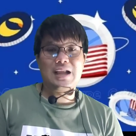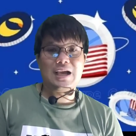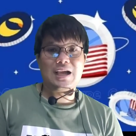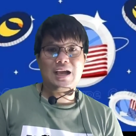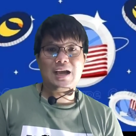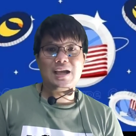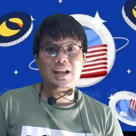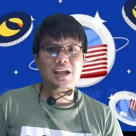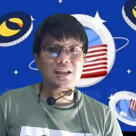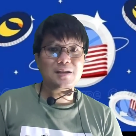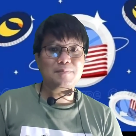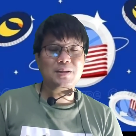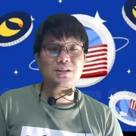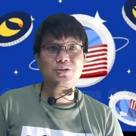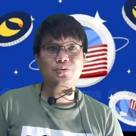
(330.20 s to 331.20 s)
ราคานี้
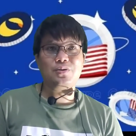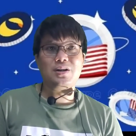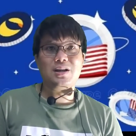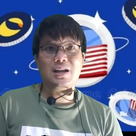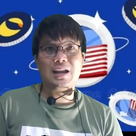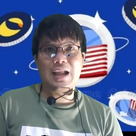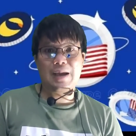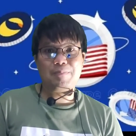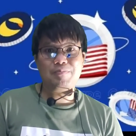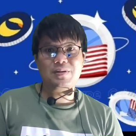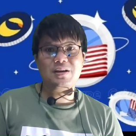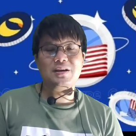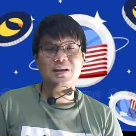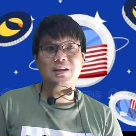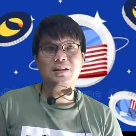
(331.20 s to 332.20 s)
จะเป็นจุดรับ
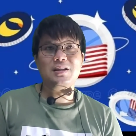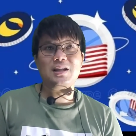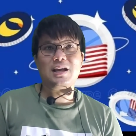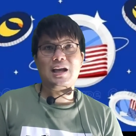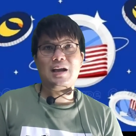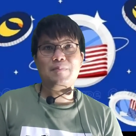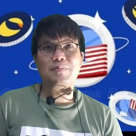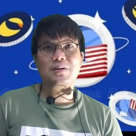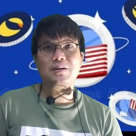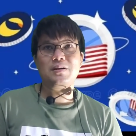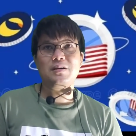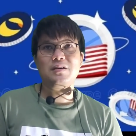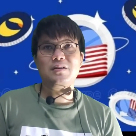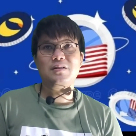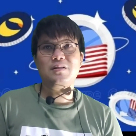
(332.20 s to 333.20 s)
เลยนะครับคื
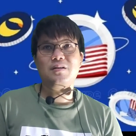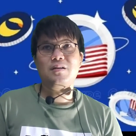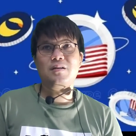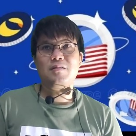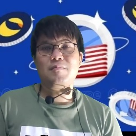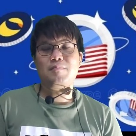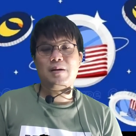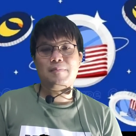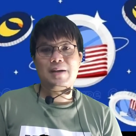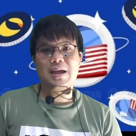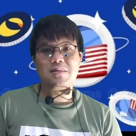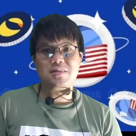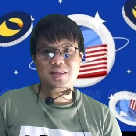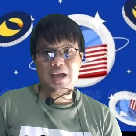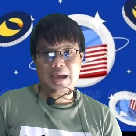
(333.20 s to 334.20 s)
อประมา
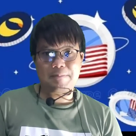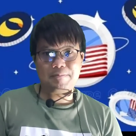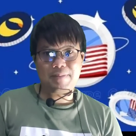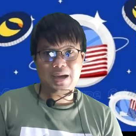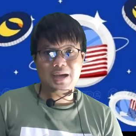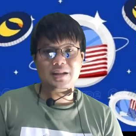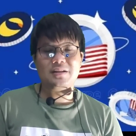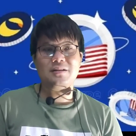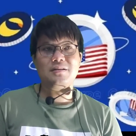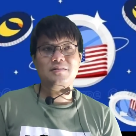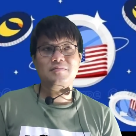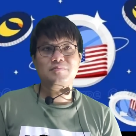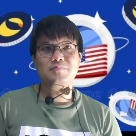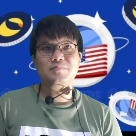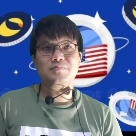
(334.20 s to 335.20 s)
ณ
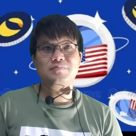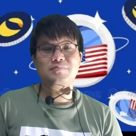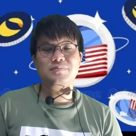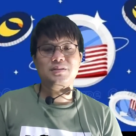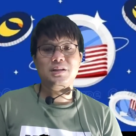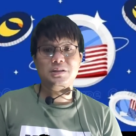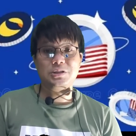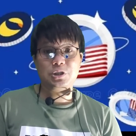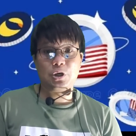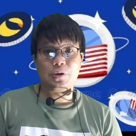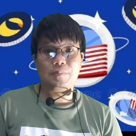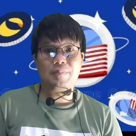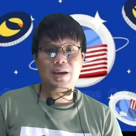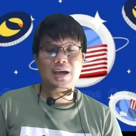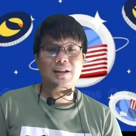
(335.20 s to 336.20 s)
3,000 หรือ
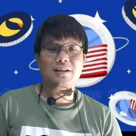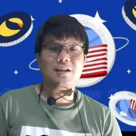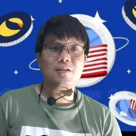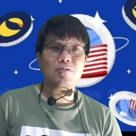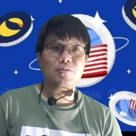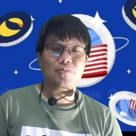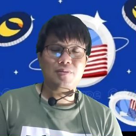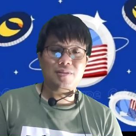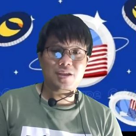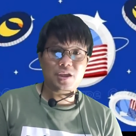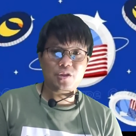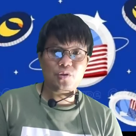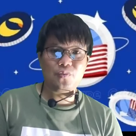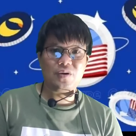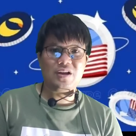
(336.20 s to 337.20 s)
2,000
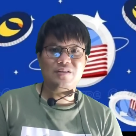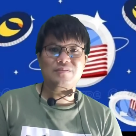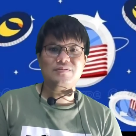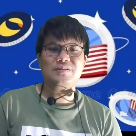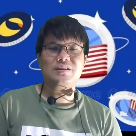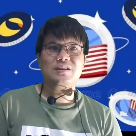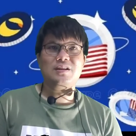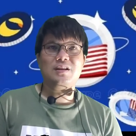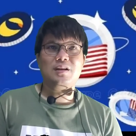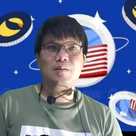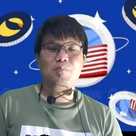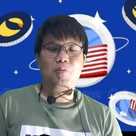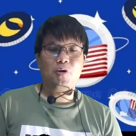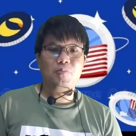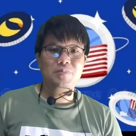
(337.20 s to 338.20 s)
ที่04ตัว
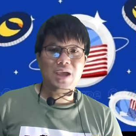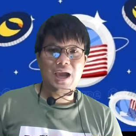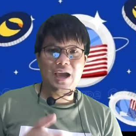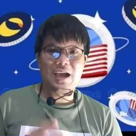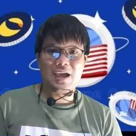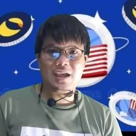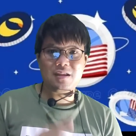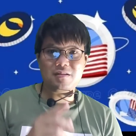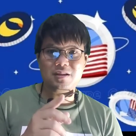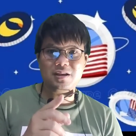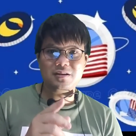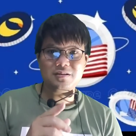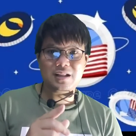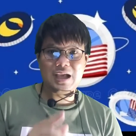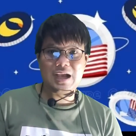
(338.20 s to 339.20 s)
ผมอยากให้
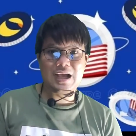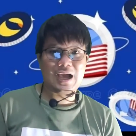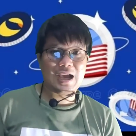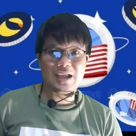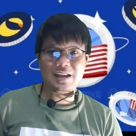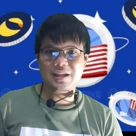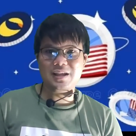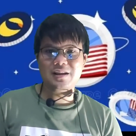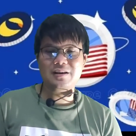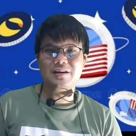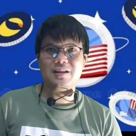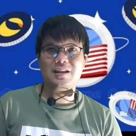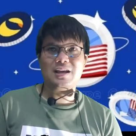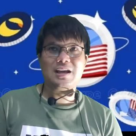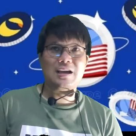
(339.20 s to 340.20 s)
ถึงราคานี้เล
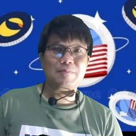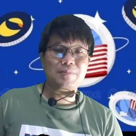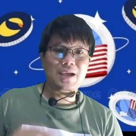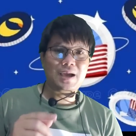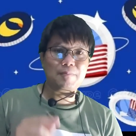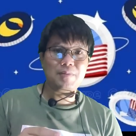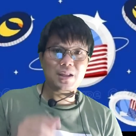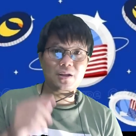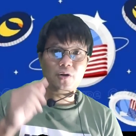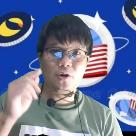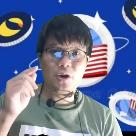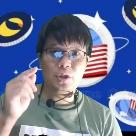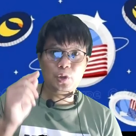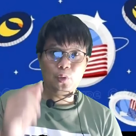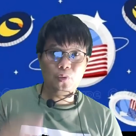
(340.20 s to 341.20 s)
ยนะครับถ้า
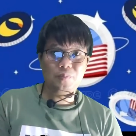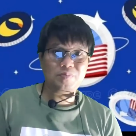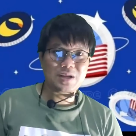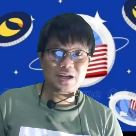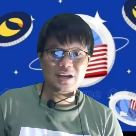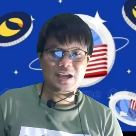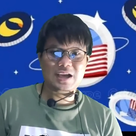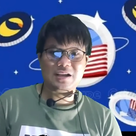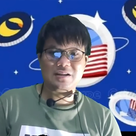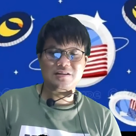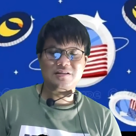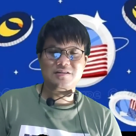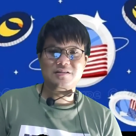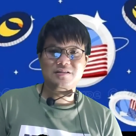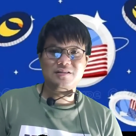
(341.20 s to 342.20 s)
Bitcoin ทุบหนั
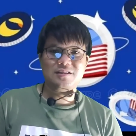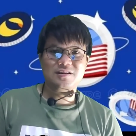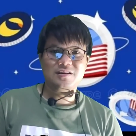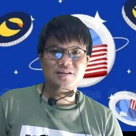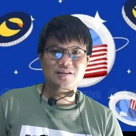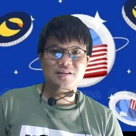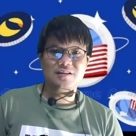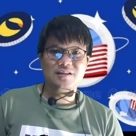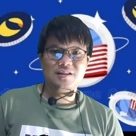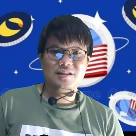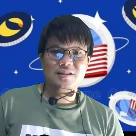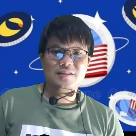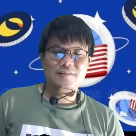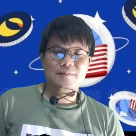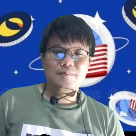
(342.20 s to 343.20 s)

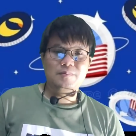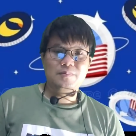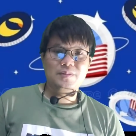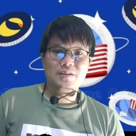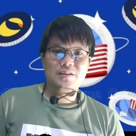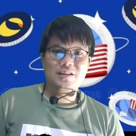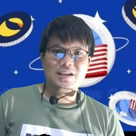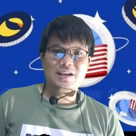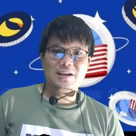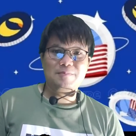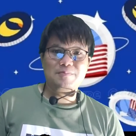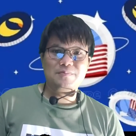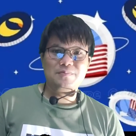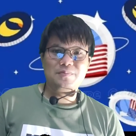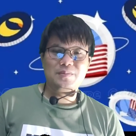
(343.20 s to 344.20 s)
กๆนะครับ